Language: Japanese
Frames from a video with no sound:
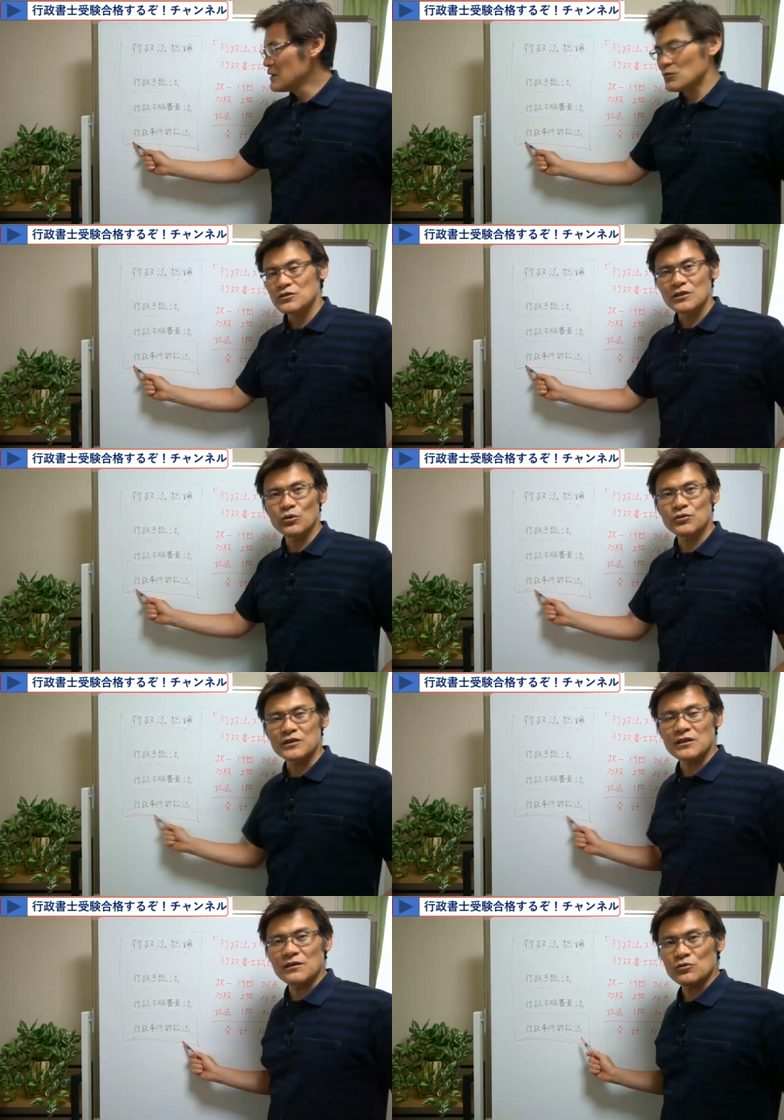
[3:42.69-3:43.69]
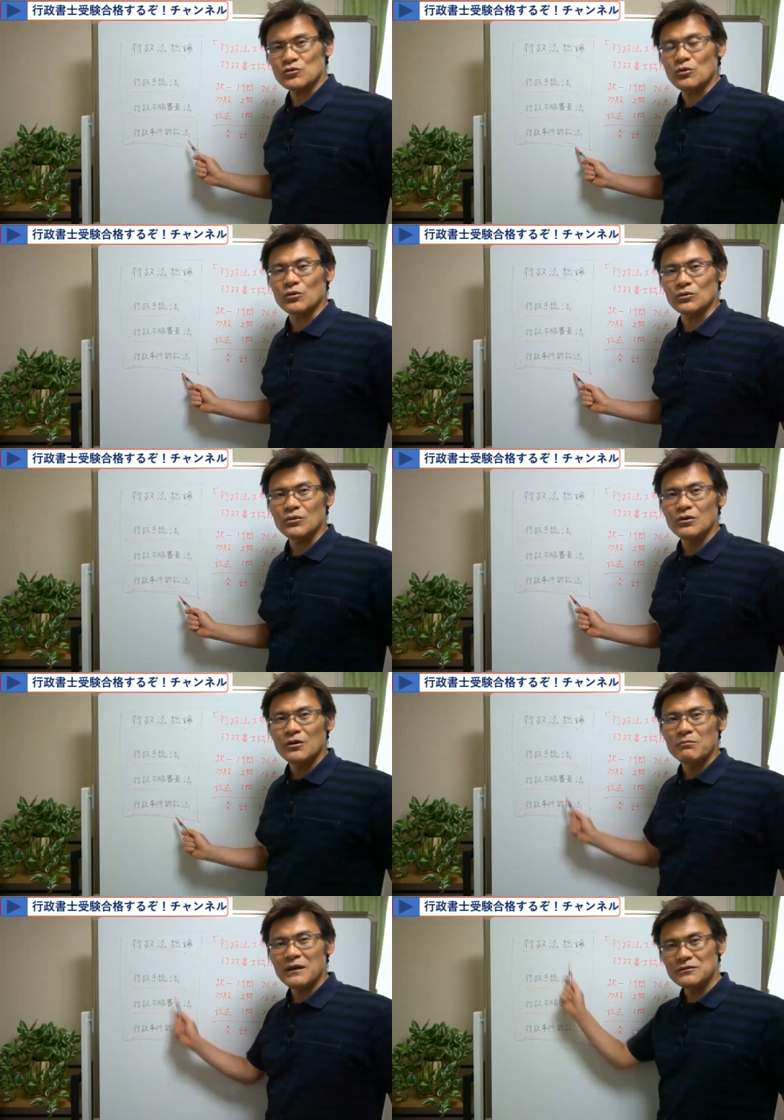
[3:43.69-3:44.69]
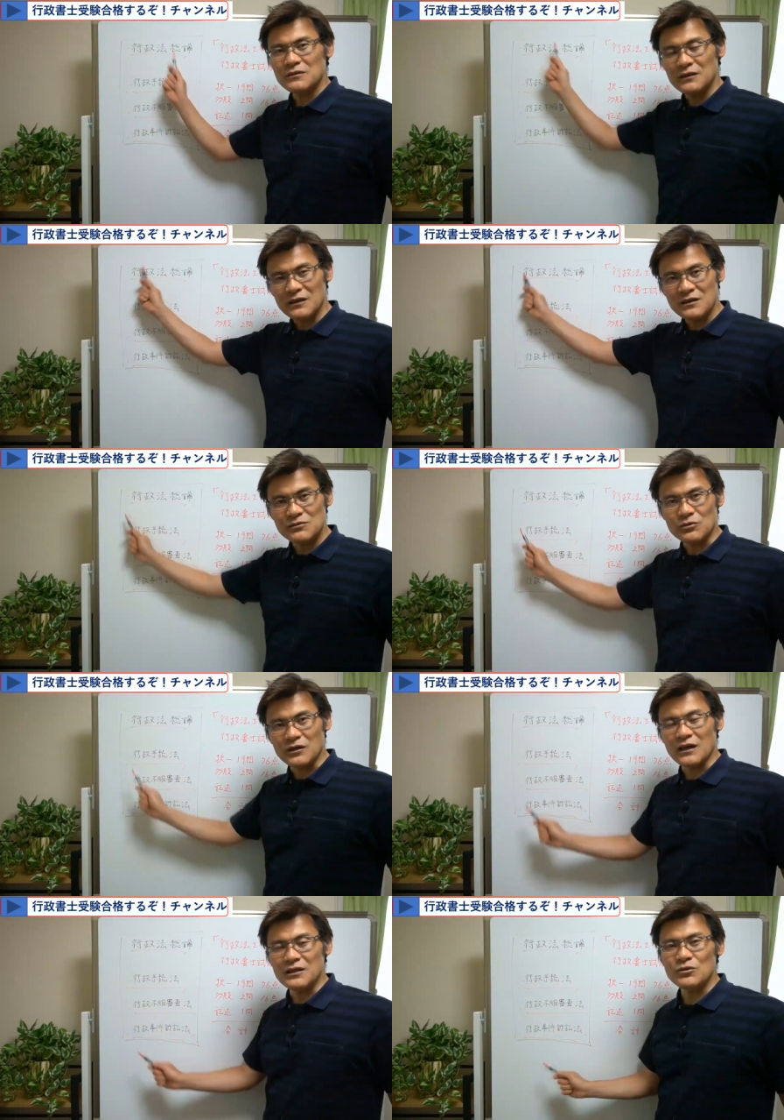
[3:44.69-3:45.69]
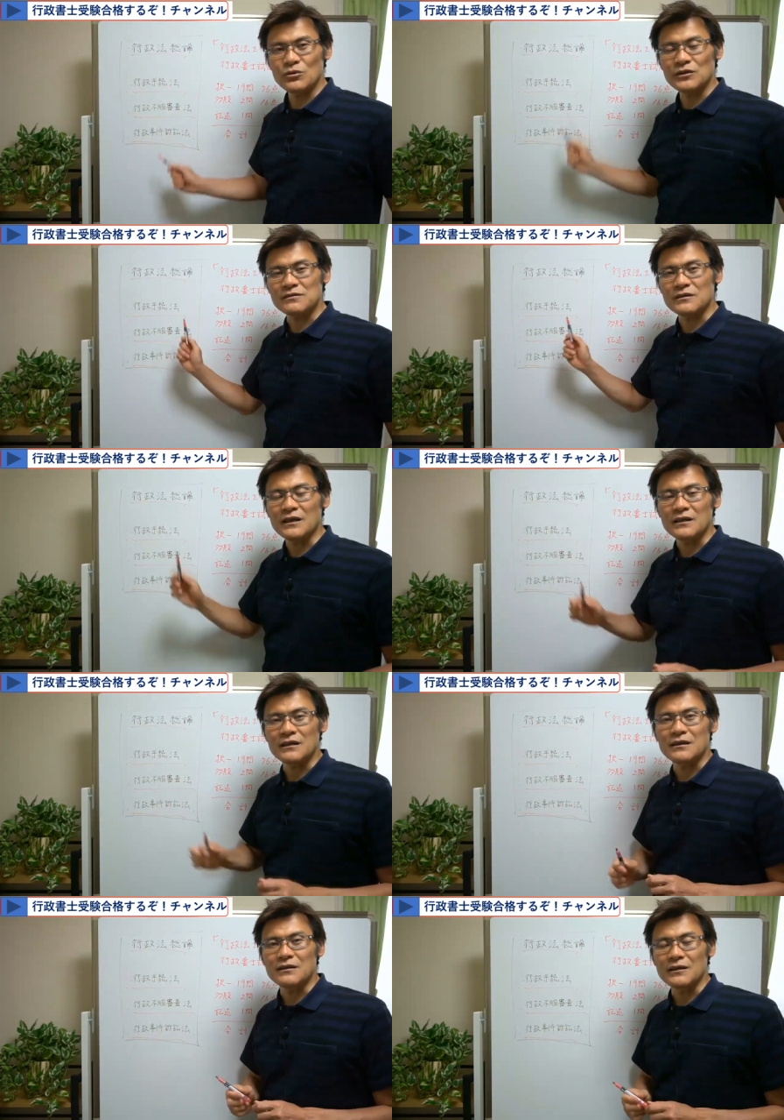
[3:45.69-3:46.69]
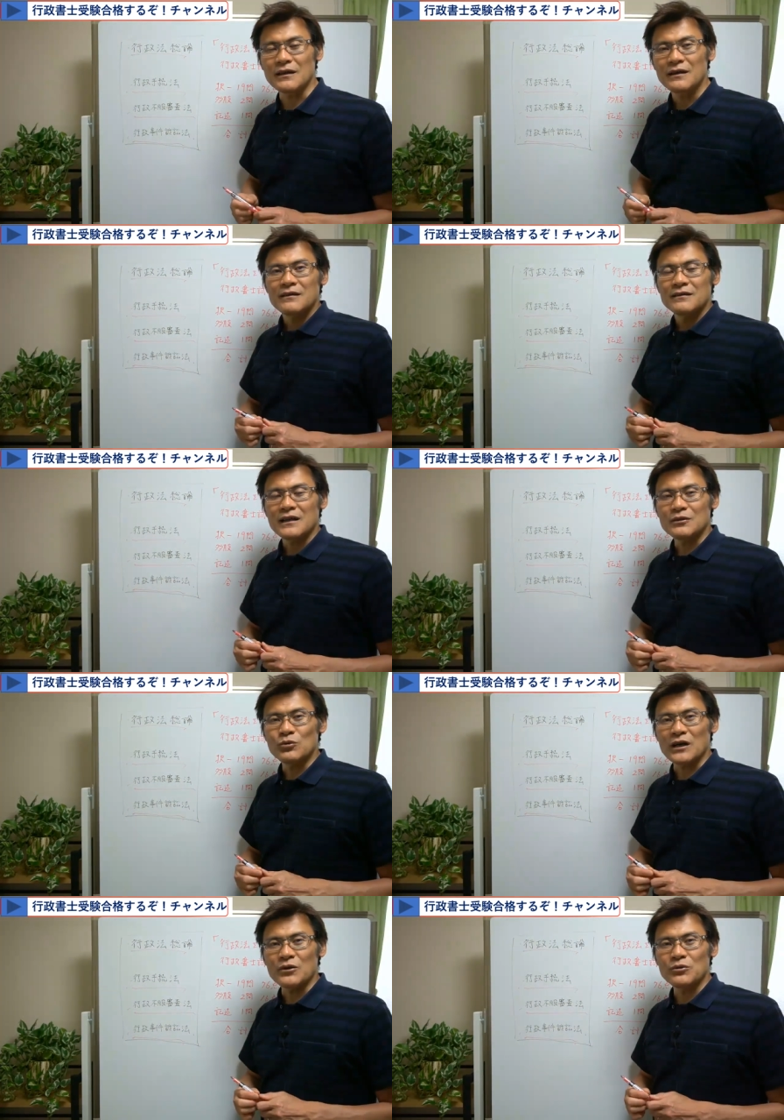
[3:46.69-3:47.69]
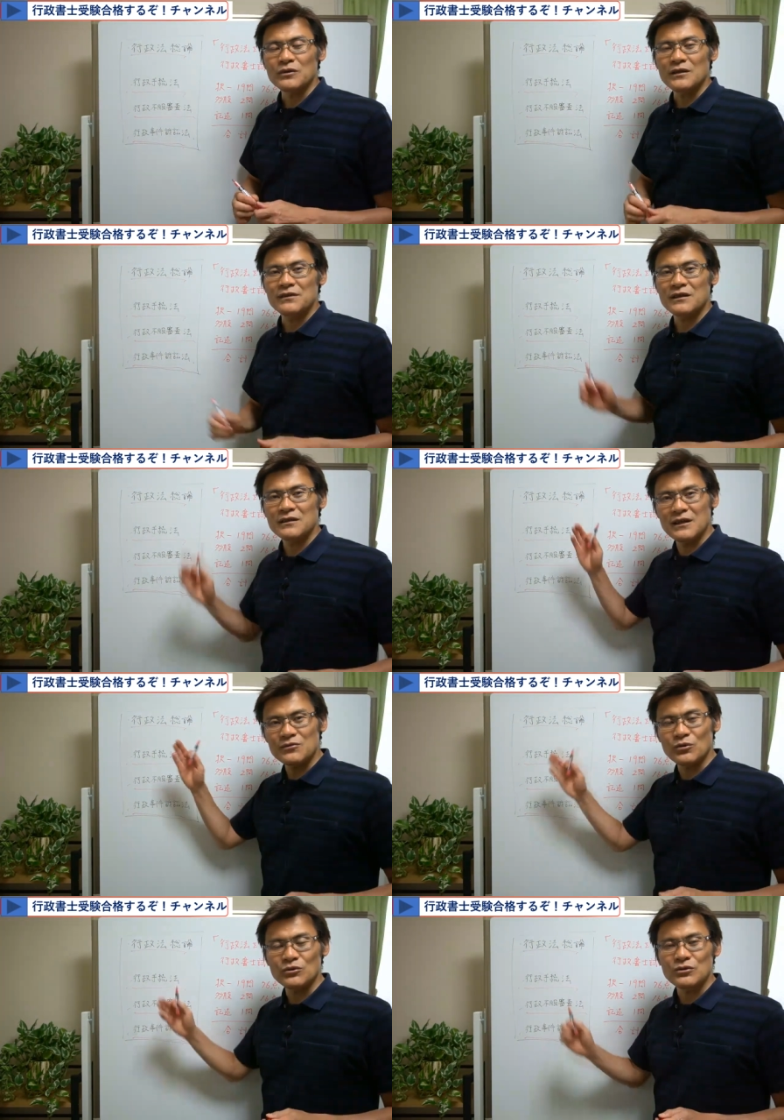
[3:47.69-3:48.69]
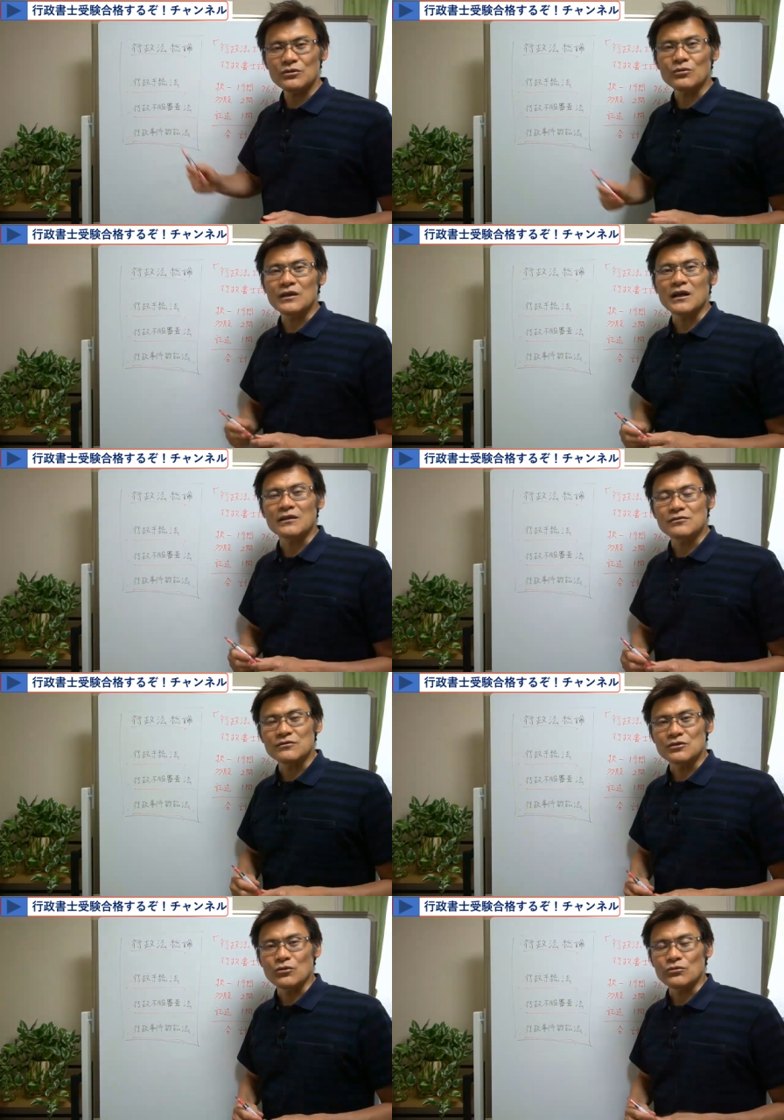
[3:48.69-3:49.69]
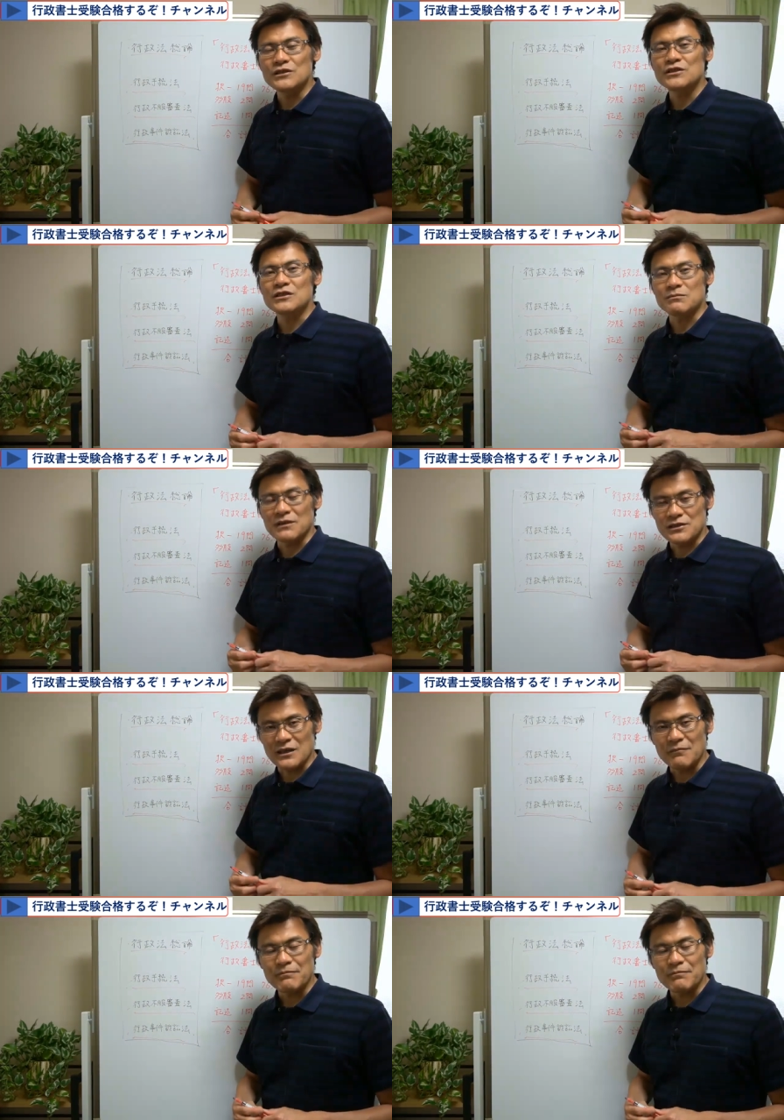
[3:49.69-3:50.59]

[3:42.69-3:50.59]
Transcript: そして行政事件訴訟法と、まずはテキストで概要をですね、えー、何度か読んで全体像というのを理解するようにしました。